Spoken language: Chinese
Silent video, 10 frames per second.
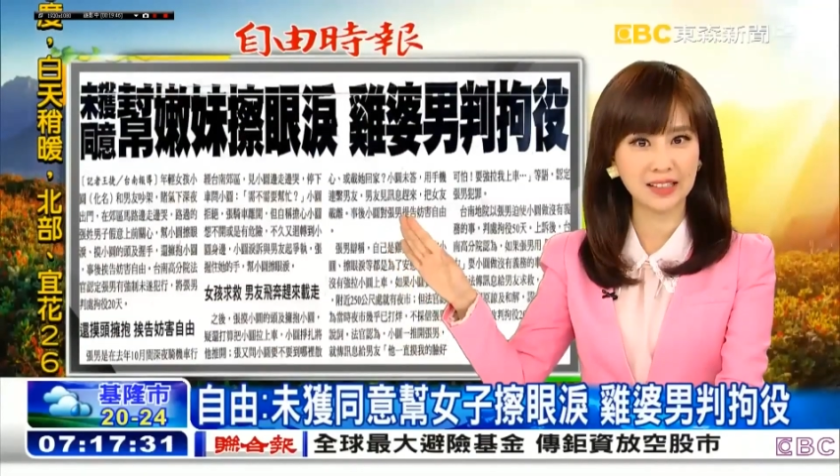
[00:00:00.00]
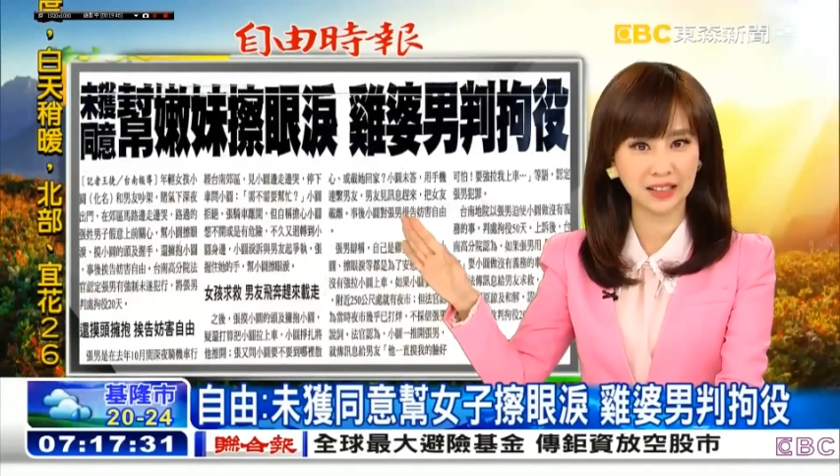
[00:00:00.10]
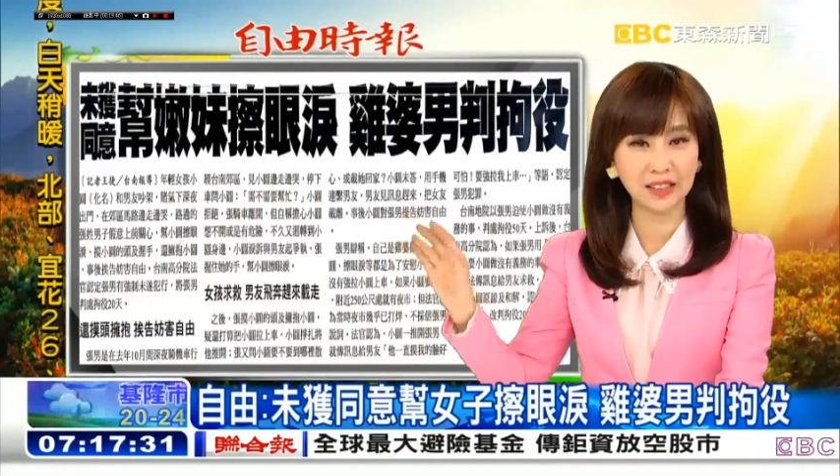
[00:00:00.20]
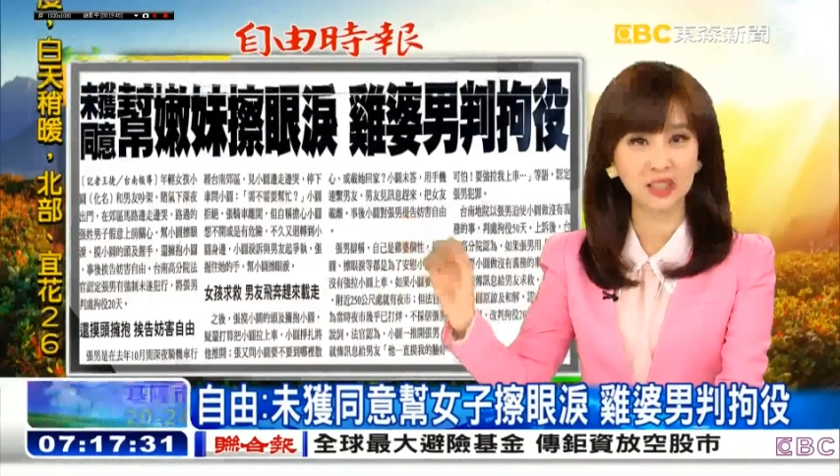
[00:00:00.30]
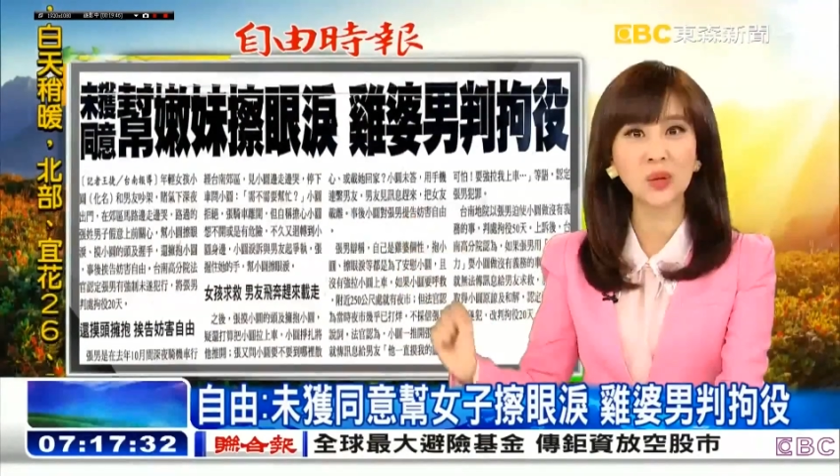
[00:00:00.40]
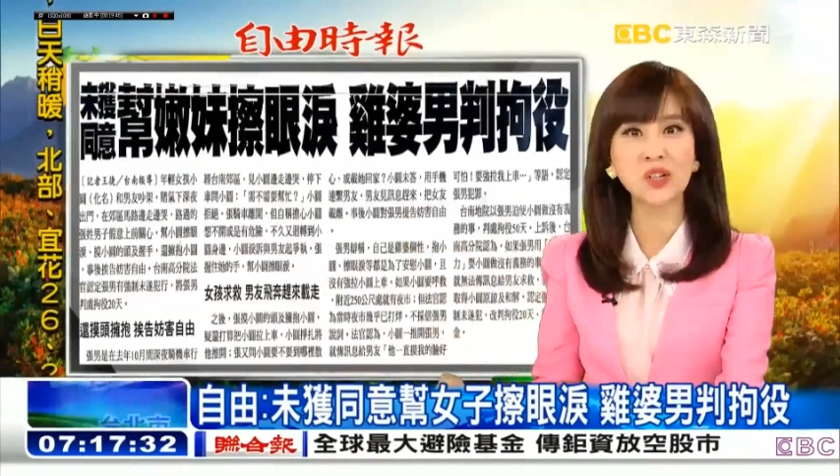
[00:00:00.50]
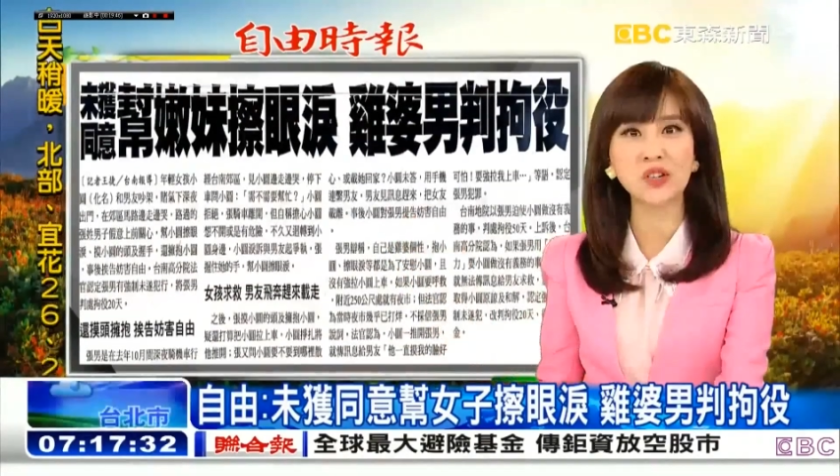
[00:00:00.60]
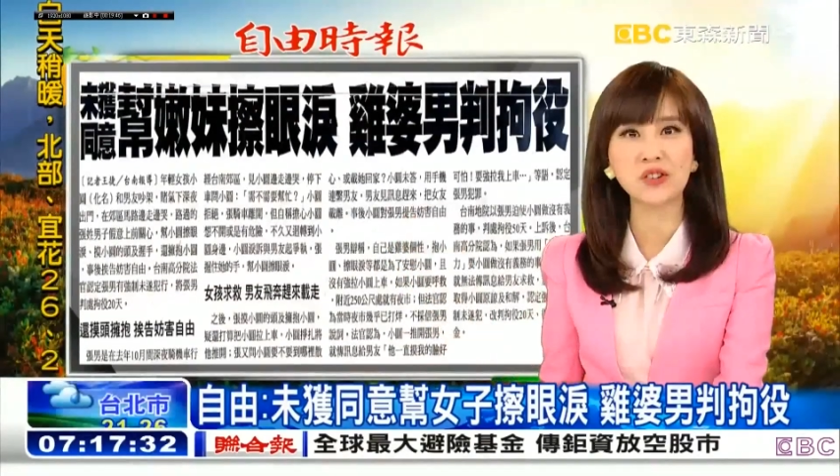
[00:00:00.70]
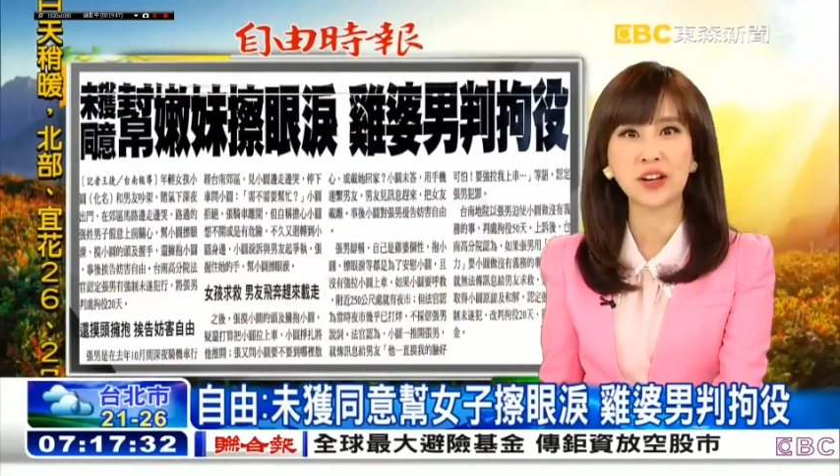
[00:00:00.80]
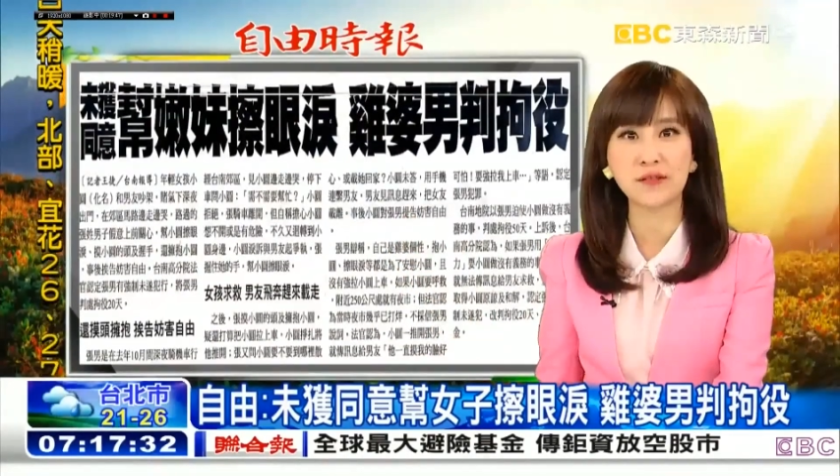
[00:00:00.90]
可能会
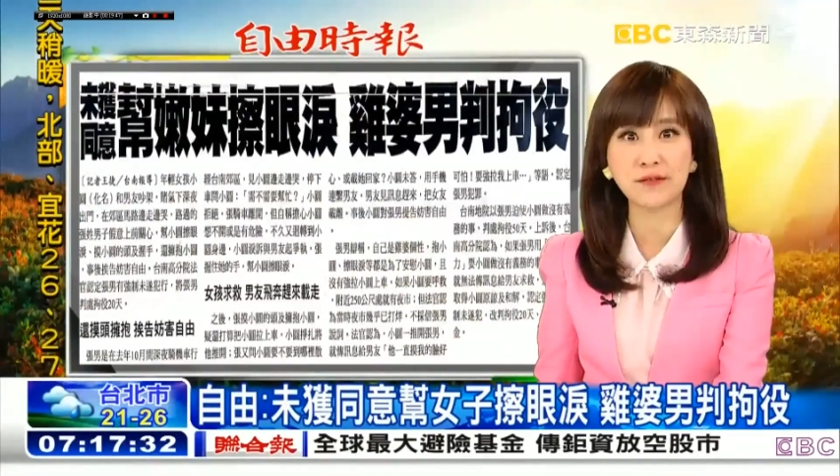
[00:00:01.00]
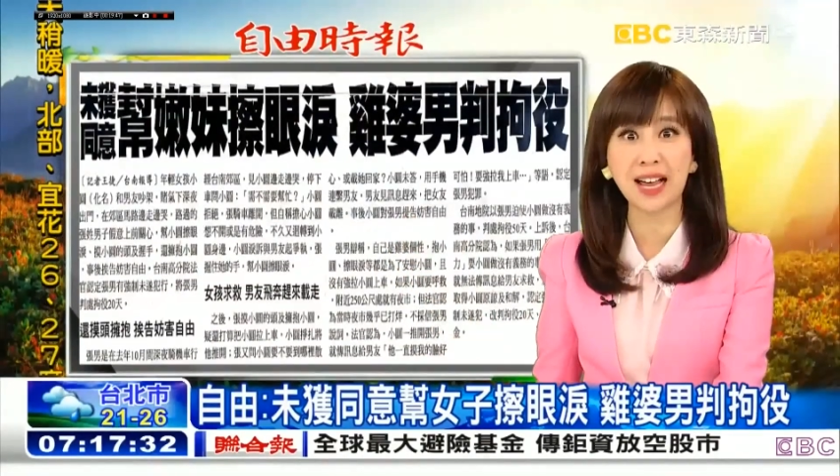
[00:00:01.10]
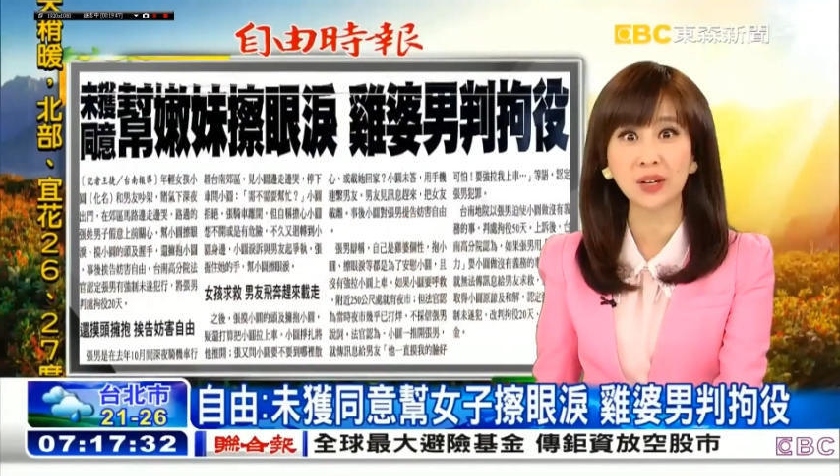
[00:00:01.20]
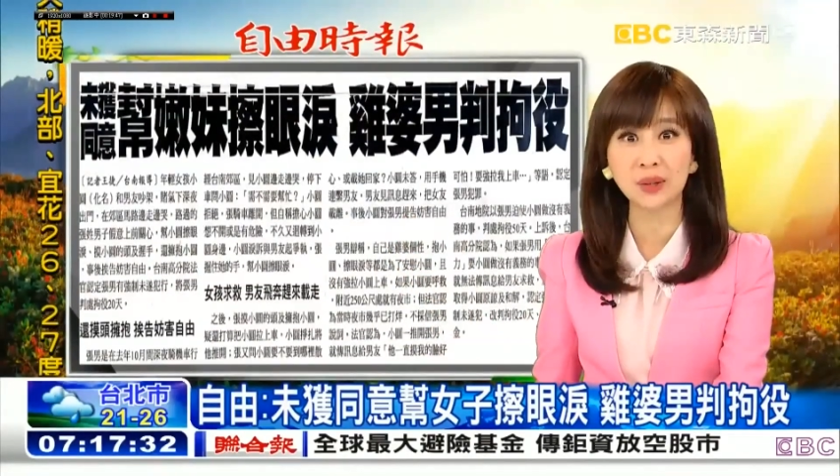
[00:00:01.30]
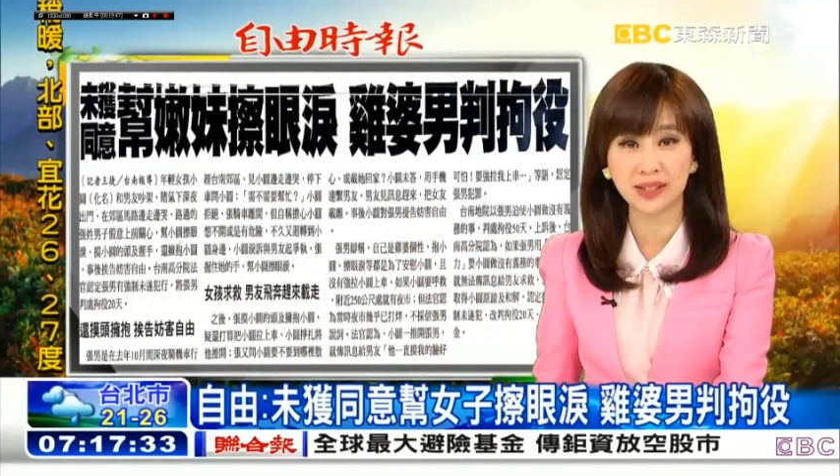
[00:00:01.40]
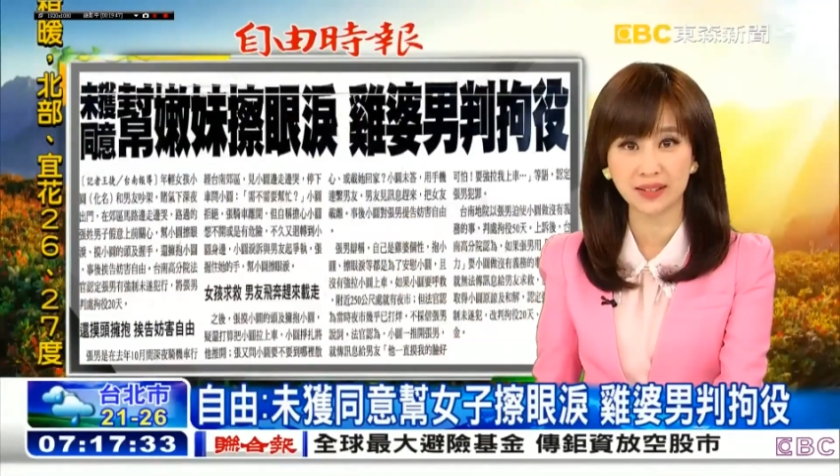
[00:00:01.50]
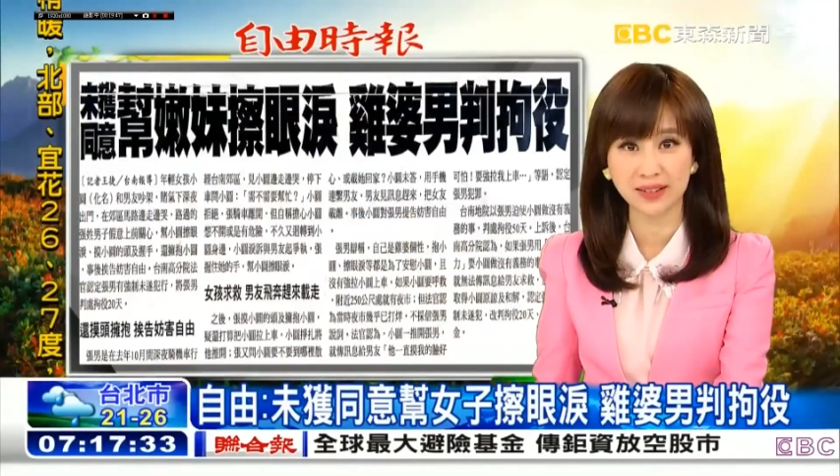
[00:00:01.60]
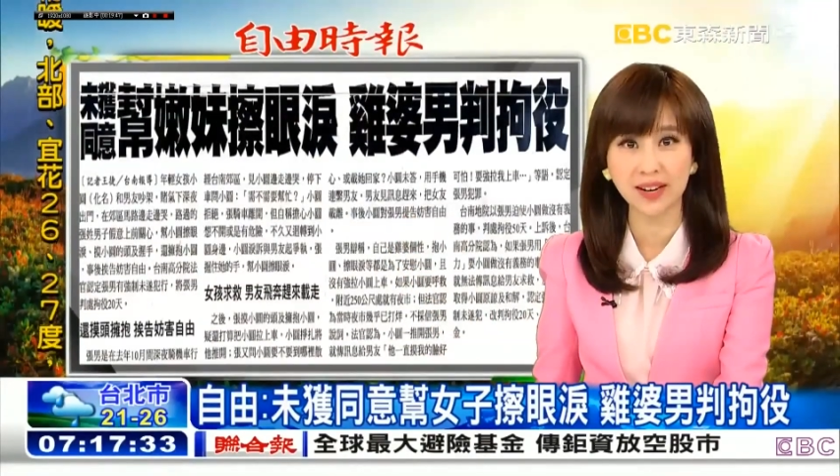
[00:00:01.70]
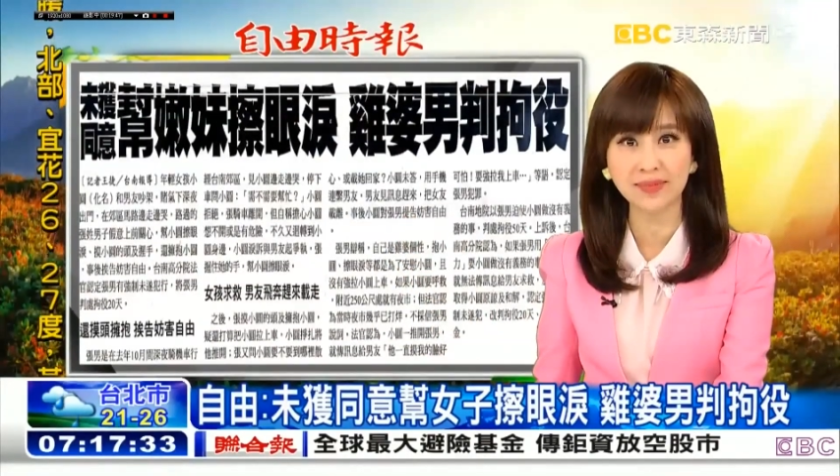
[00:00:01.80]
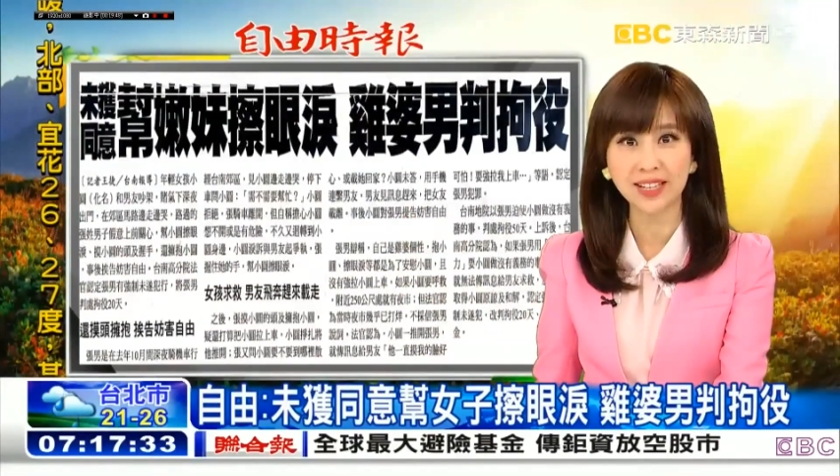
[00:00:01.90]
吃上法律责
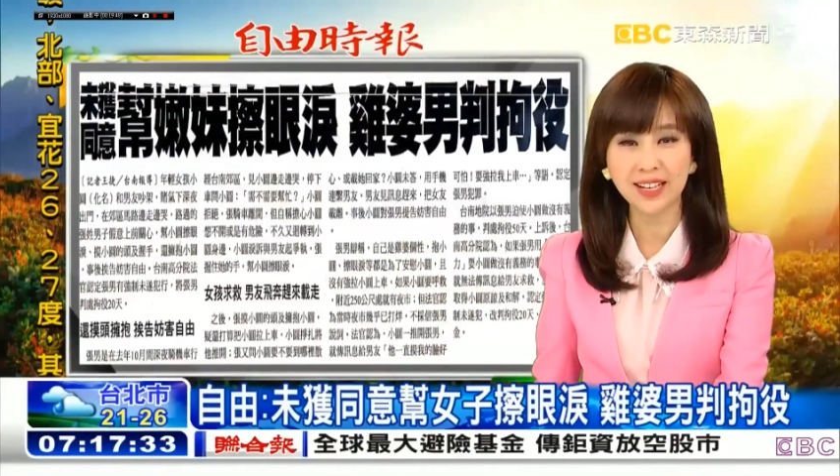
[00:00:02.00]
任。